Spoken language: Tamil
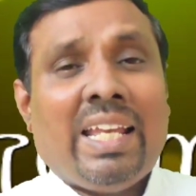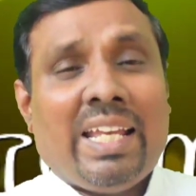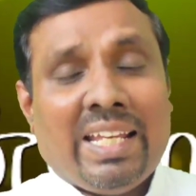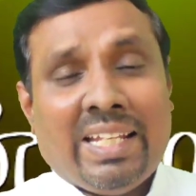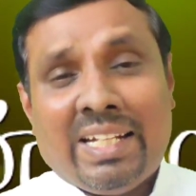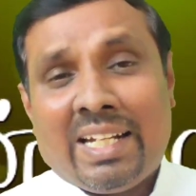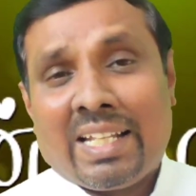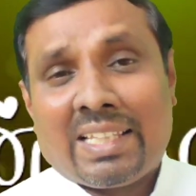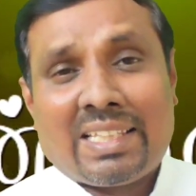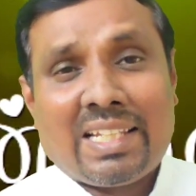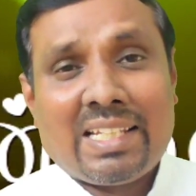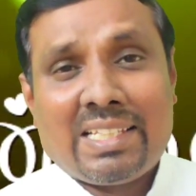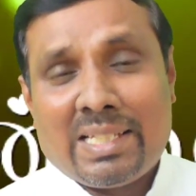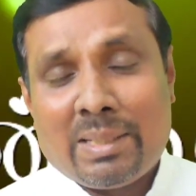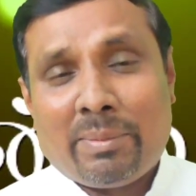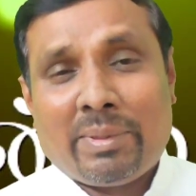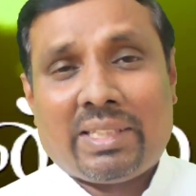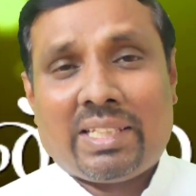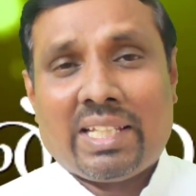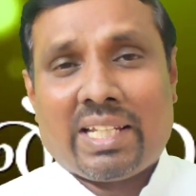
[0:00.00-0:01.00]
என்னிடத்தில்
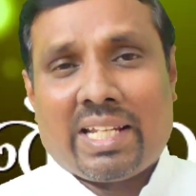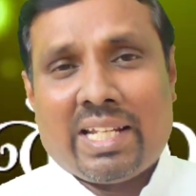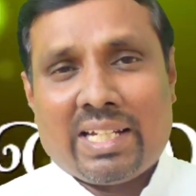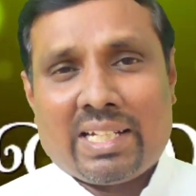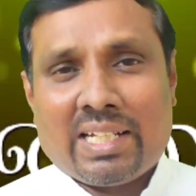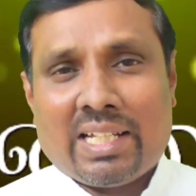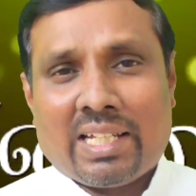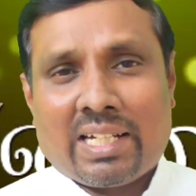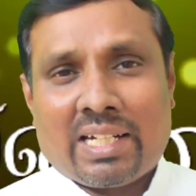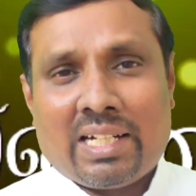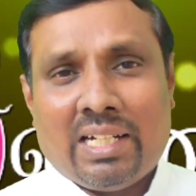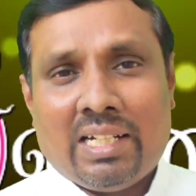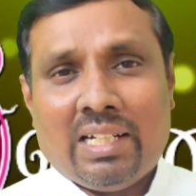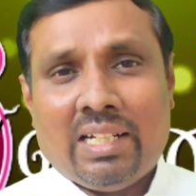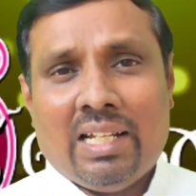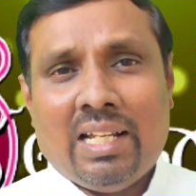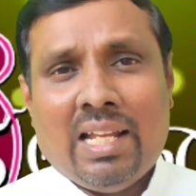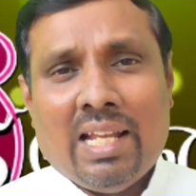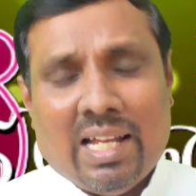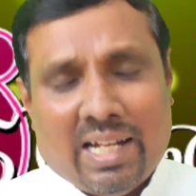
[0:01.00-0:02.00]
ஜபத்தை கேட்டார்கள்
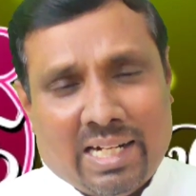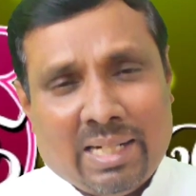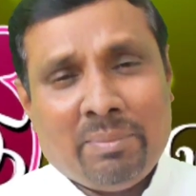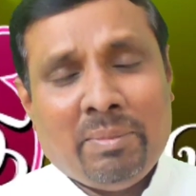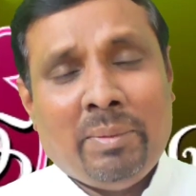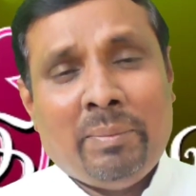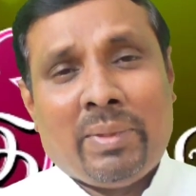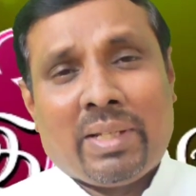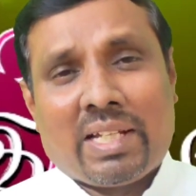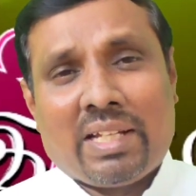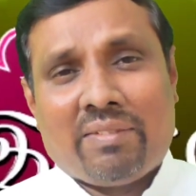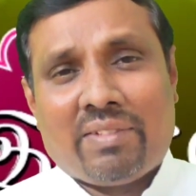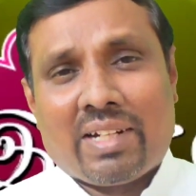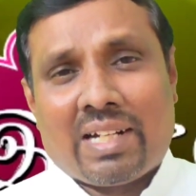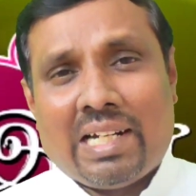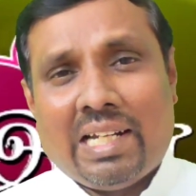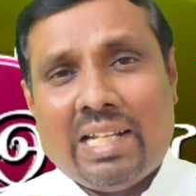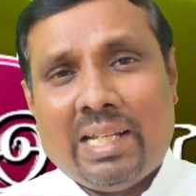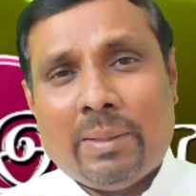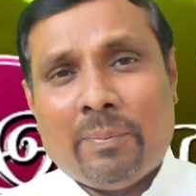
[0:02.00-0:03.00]

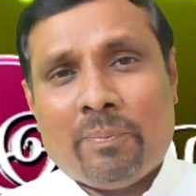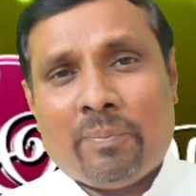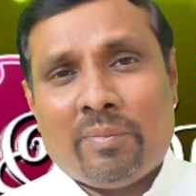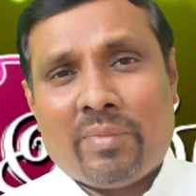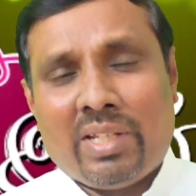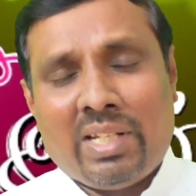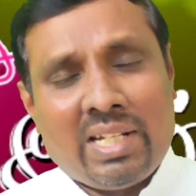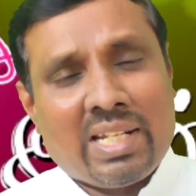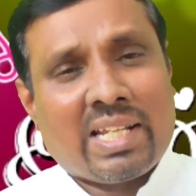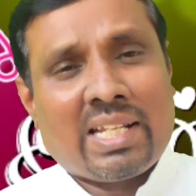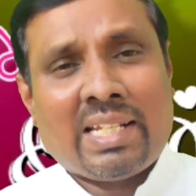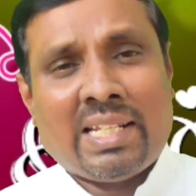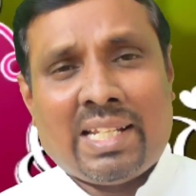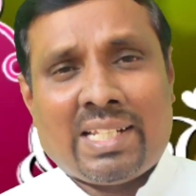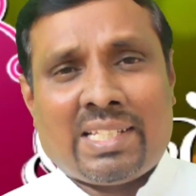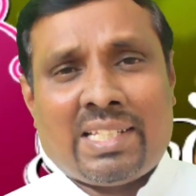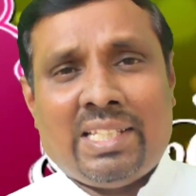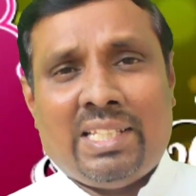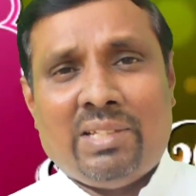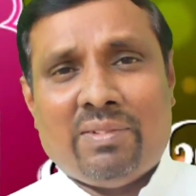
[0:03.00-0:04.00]
அன்புமிக்கவர்களே இன்றைக்கு
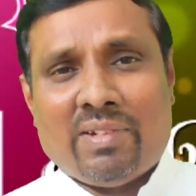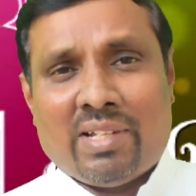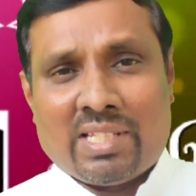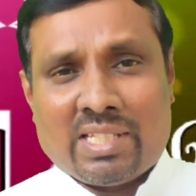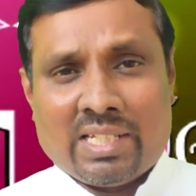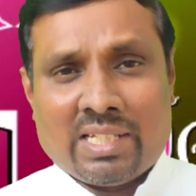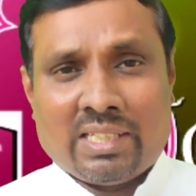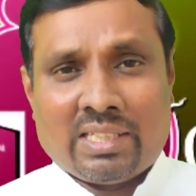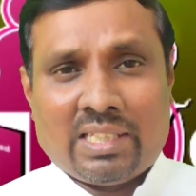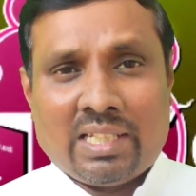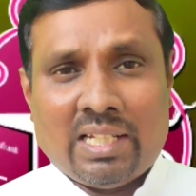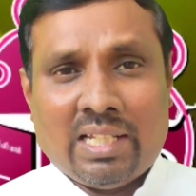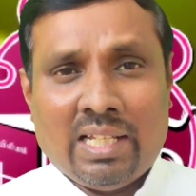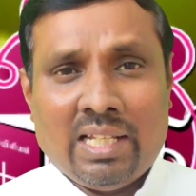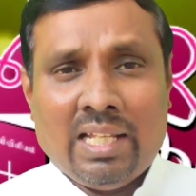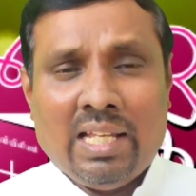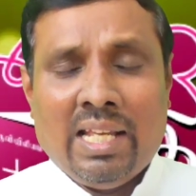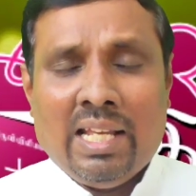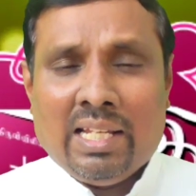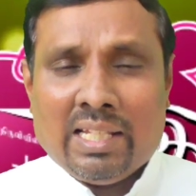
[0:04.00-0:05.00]
நற்செய்தி வாசகத்தில்
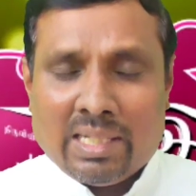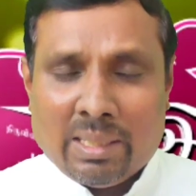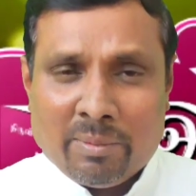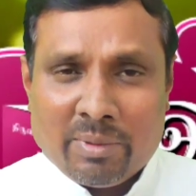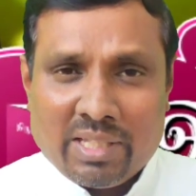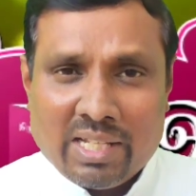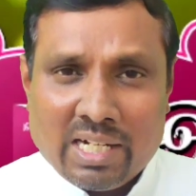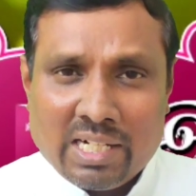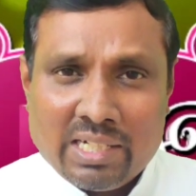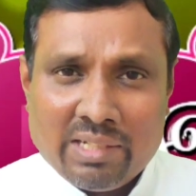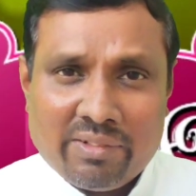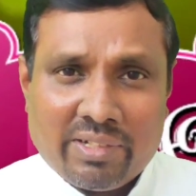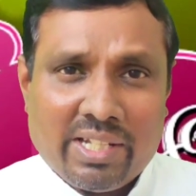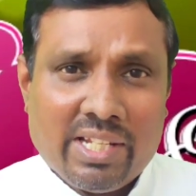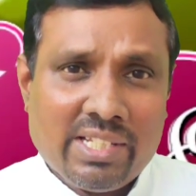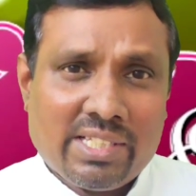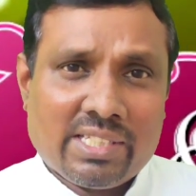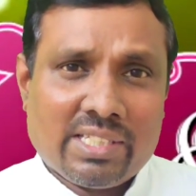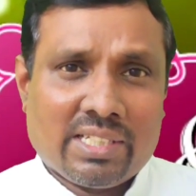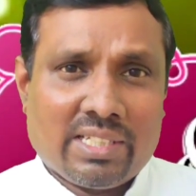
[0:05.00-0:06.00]
நமது ஆண்டவர்
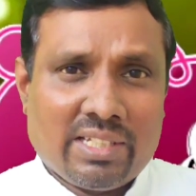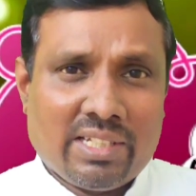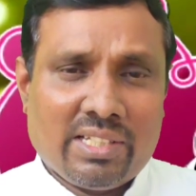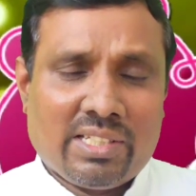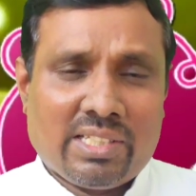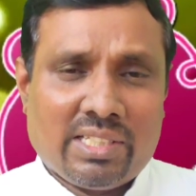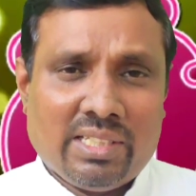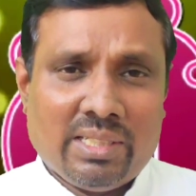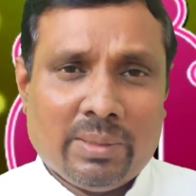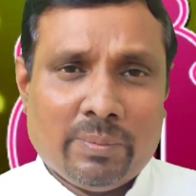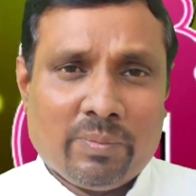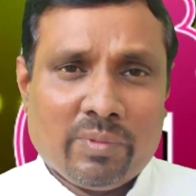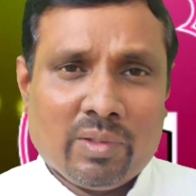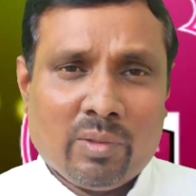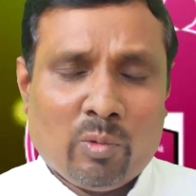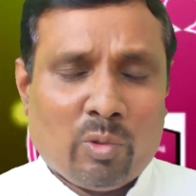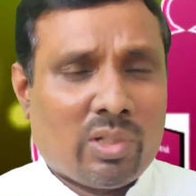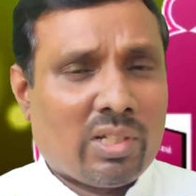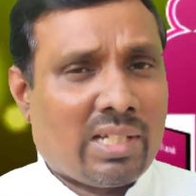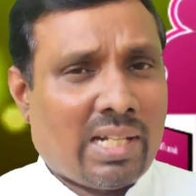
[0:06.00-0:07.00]
இயேசு கிறிஸ்து
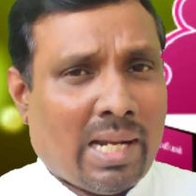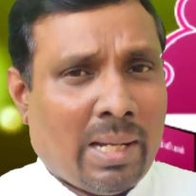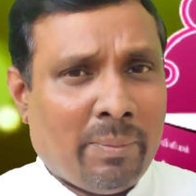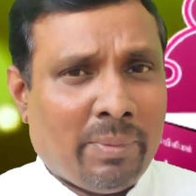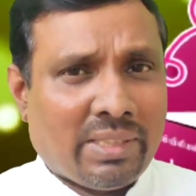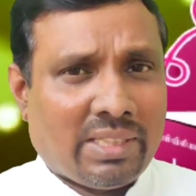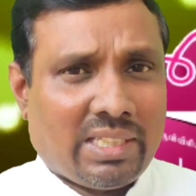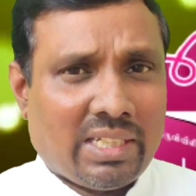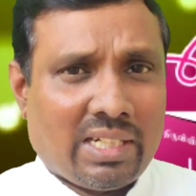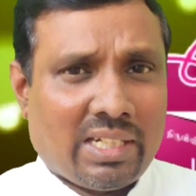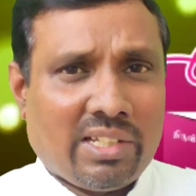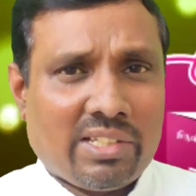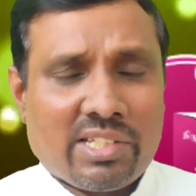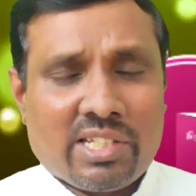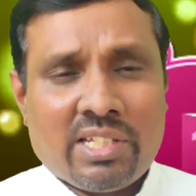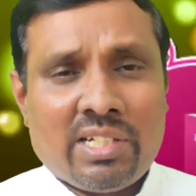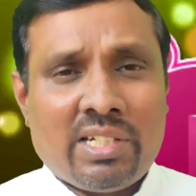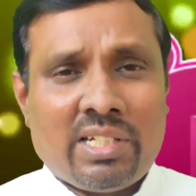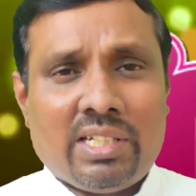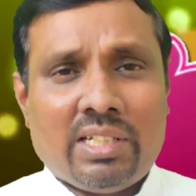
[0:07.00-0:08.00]
ஒரு கிராமத்திற்கு
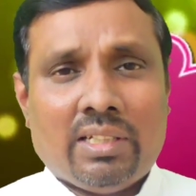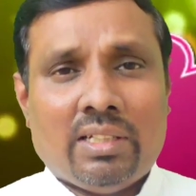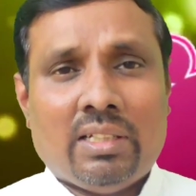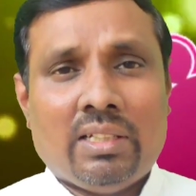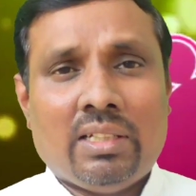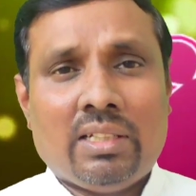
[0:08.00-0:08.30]
சென்று